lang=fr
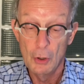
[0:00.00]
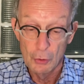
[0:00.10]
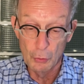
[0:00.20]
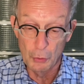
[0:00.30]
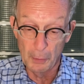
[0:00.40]

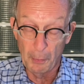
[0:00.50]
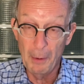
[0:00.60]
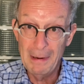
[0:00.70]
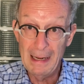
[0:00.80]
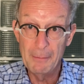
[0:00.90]
Donc le
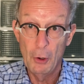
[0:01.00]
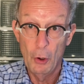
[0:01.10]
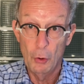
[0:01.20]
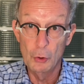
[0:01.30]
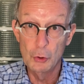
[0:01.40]
problème
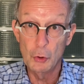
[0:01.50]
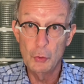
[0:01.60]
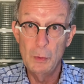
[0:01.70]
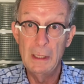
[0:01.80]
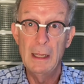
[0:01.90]

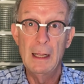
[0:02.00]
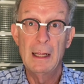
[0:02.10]
aujourd'hui,